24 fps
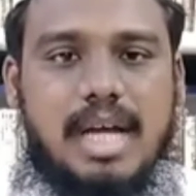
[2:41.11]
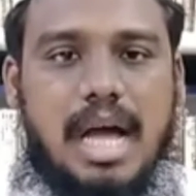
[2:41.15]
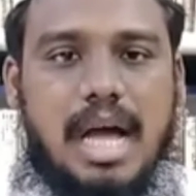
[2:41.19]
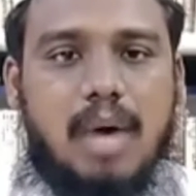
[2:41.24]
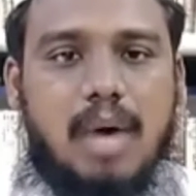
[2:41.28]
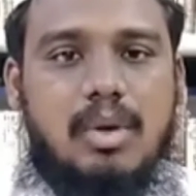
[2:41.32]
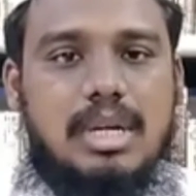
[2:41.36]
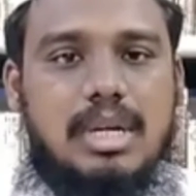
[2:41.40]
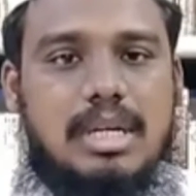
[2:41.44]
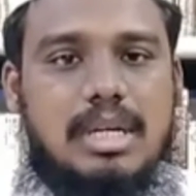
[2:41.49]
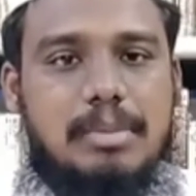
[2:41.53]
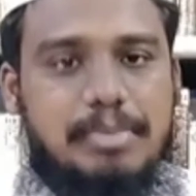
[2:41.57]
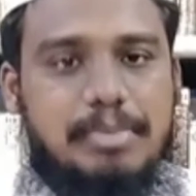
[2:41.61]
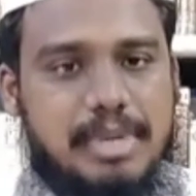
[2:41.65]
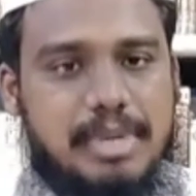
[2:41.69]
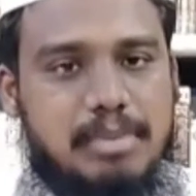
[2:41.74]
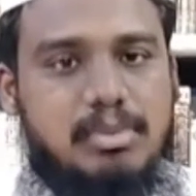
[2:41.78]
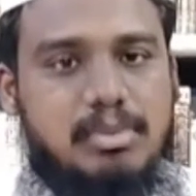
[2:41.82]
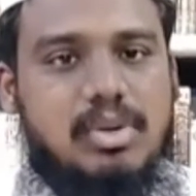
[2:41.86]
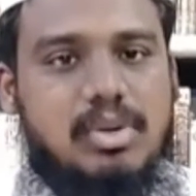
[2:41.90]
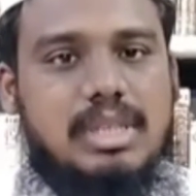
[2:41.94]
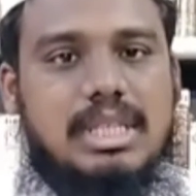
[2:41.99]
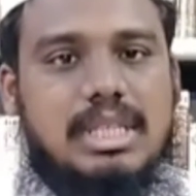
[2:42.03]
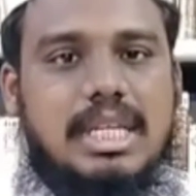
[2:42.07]
அவங்களுக்கு
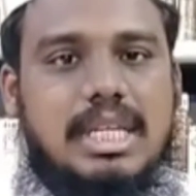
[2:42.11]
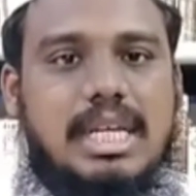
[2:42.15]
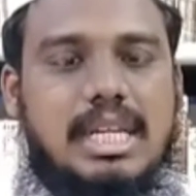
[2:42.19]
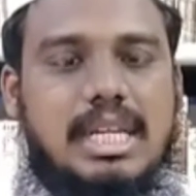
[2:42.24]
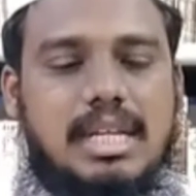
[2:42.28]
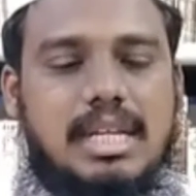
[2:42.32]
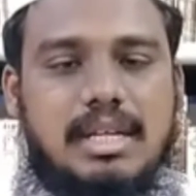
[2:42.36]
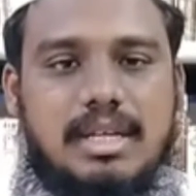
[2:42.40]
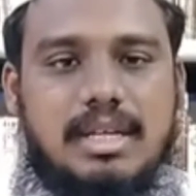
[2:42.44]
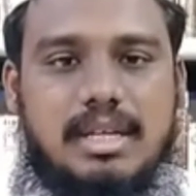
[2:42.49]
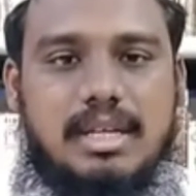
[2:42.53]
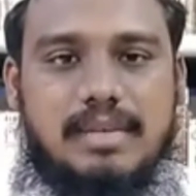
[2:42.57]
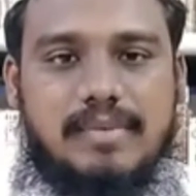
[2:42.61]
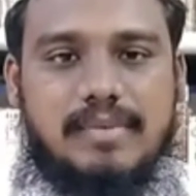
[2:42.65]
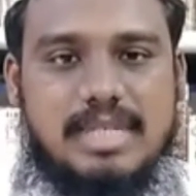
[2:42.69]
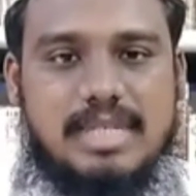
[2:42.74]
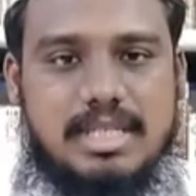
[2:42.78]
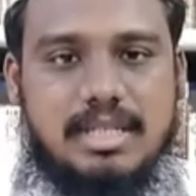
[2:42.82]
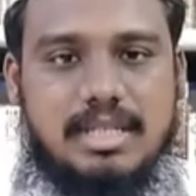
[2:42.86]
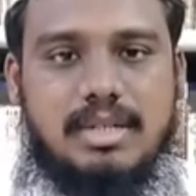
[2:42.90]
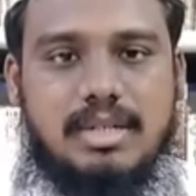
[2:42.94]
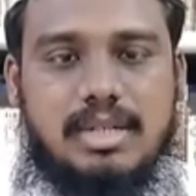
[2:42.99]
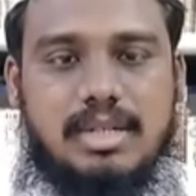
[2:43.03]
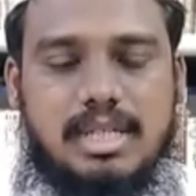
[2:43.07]
பின்புலத்தில் என்ன
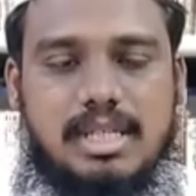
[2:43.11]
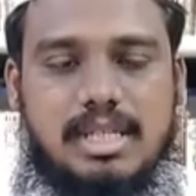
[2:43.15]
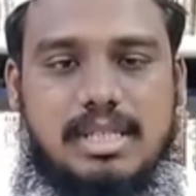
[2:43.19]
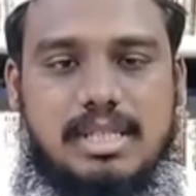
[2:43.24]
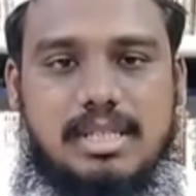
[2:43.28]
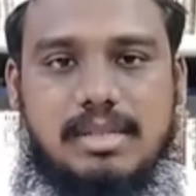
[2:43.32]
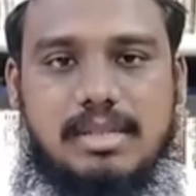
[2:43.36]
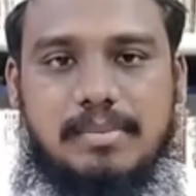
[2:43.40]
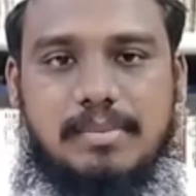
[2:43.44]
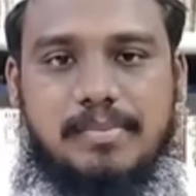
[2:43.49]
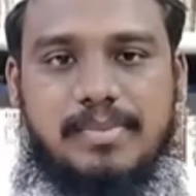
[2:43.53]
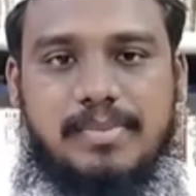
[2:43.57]
விஷயம் இருக்குது